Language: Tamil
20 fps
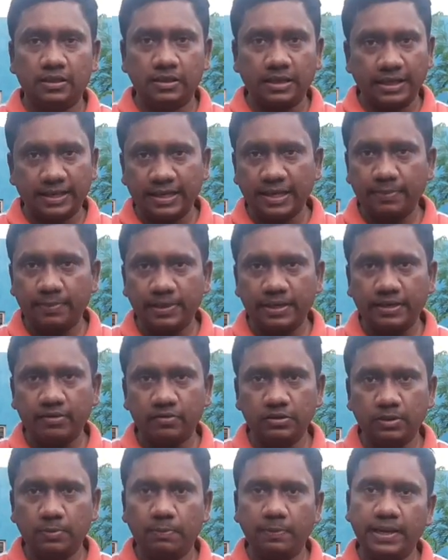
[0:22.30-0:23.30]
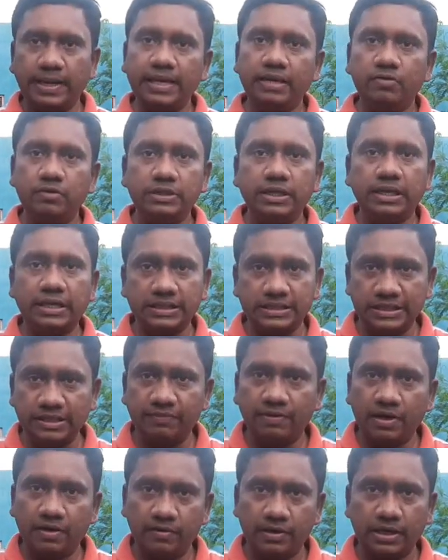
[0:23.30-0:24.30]
நிறைய பேருக்கு வந்து மெயில் வந்து
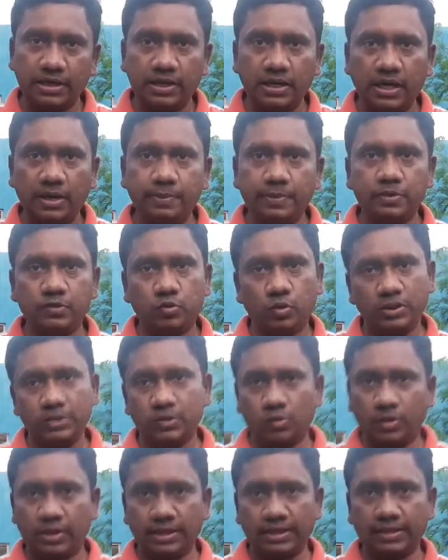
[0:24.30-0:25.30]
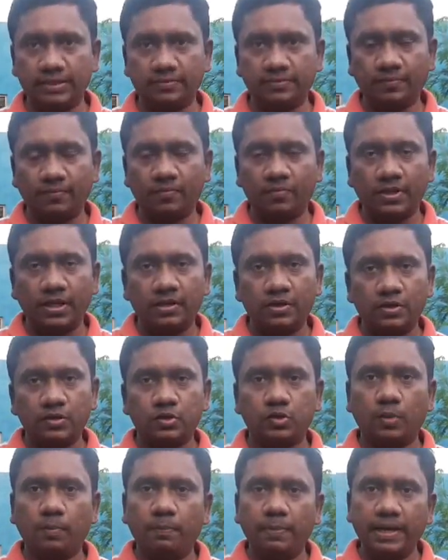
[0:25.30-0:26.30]
ரிசீவ் ஆகலை அப்படின்னு சொல்லி சொன்னீங்க
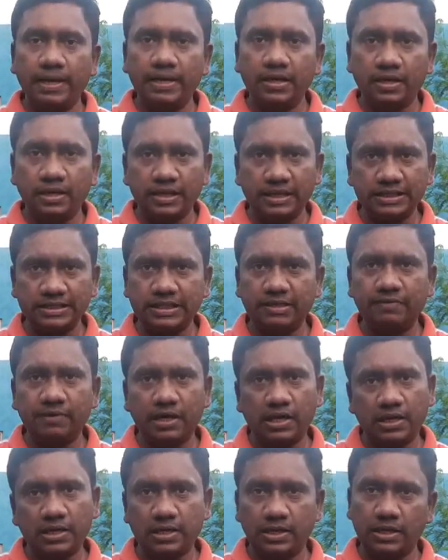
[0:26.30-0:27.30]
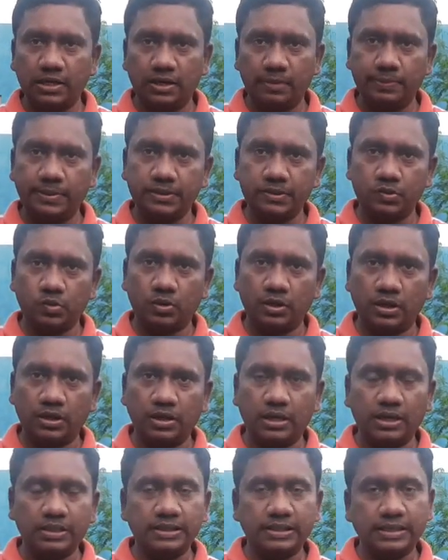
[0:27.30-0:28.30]
ஸோ மெயில் ரிசீவ் ஆகலை அப்படின்னு சொன்னால்
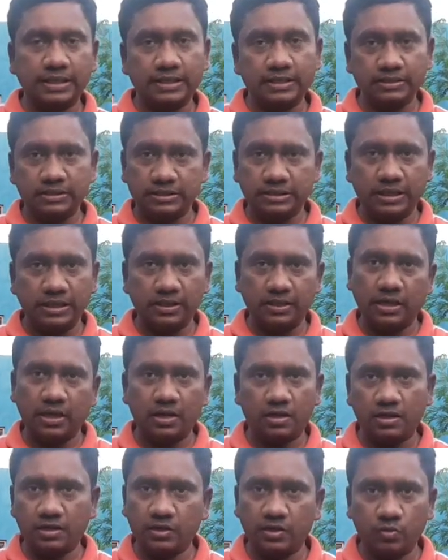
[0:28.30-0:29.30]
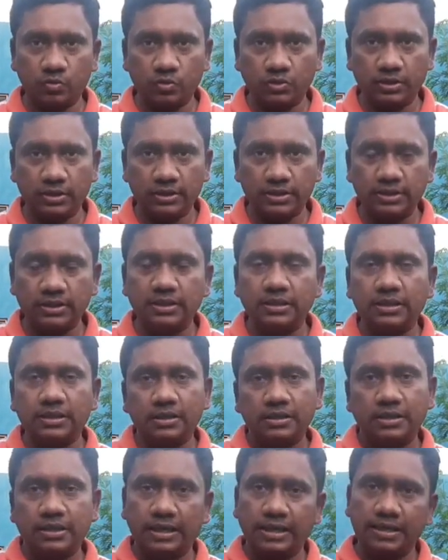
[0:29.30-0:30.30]
அதுக்கே சில காரணங்கள் உண்டு
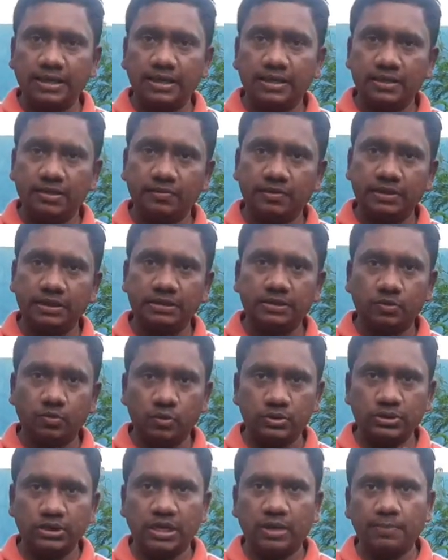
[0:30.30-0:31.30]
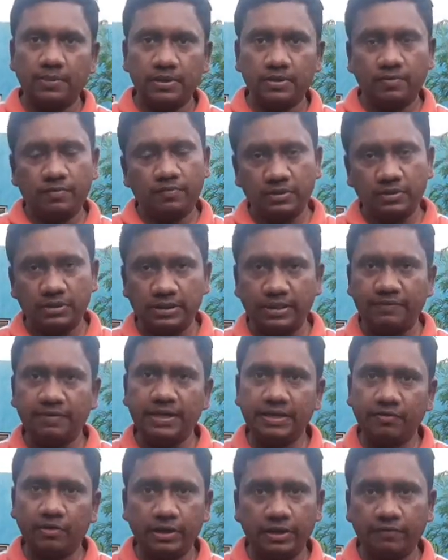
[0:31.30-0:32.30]
ரெண்டாவது வந்து கொஞ்சம் நம்ம
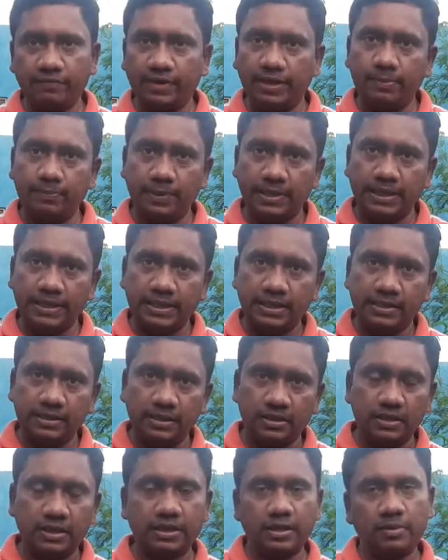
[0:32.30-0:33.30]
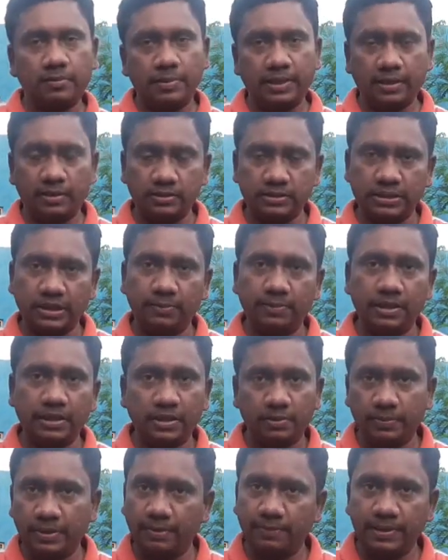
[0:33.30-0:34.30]
ஈவினிங் வரைக்கும் வெயிட் பண்ணுங்கள் இல்லைனா மே சில பேருக்கு
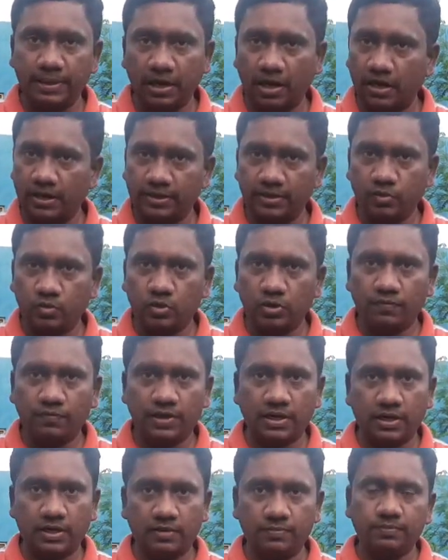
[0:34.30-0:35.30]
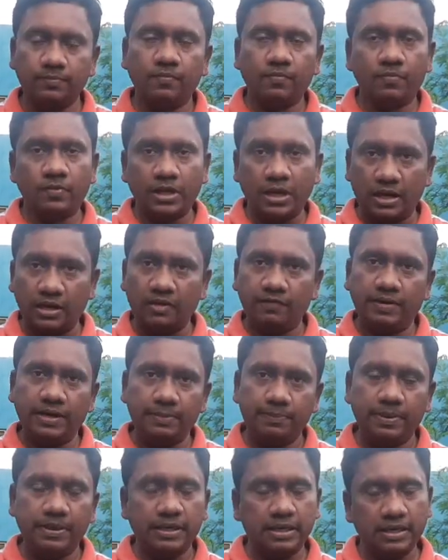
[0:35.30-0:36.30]
மேபி நாளைக்கு கூட வரலாம் ஆனால் வெயிட்
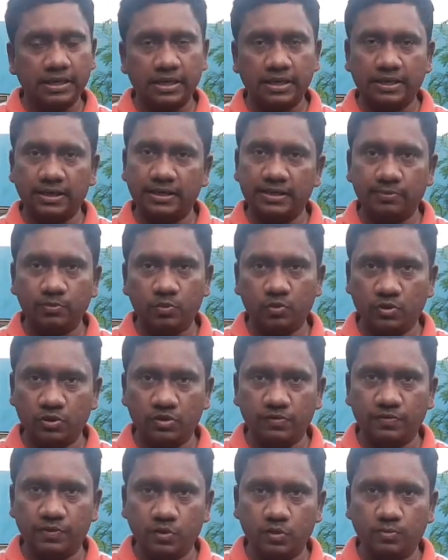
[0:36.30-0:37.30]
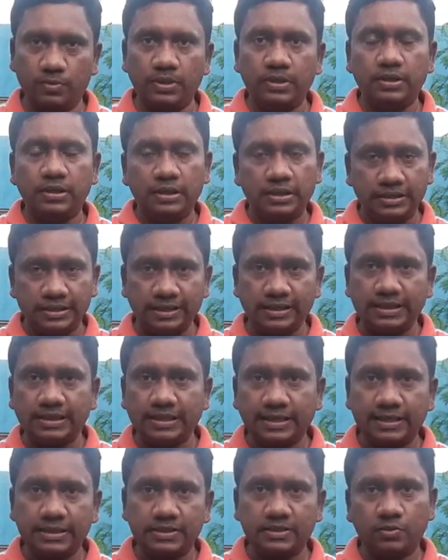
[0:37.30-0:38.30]
பண்ணுங்கள் கட்டாயம் உங்களுக்கு வரும்
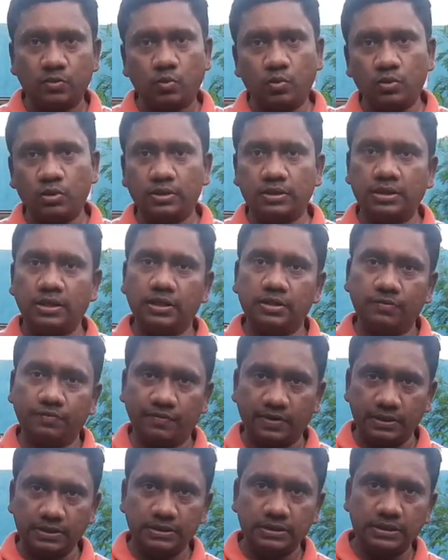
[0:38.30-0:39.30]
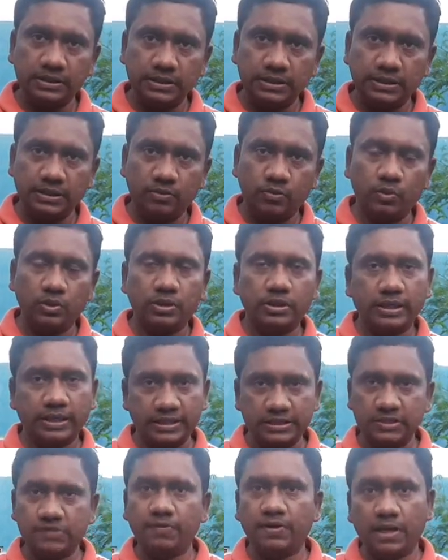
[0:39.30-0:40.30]
இன்கேஸ் உங்களுக்கு அது வந்து உங்களுக்கு
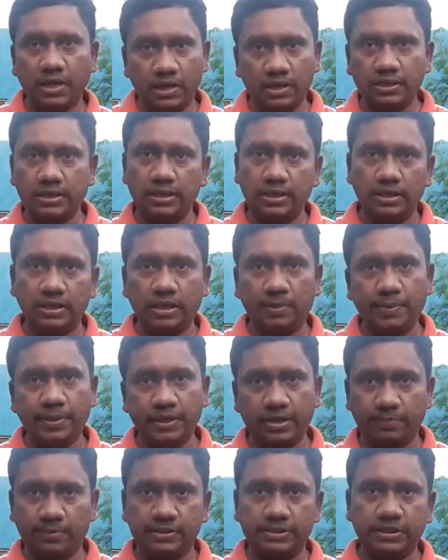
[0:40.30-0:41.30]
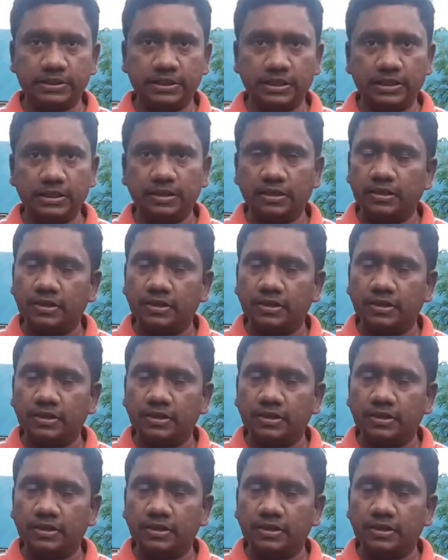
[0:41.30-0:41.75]
ரிசீவ் ஆகலை அப்படின்ற பட்சத்தில்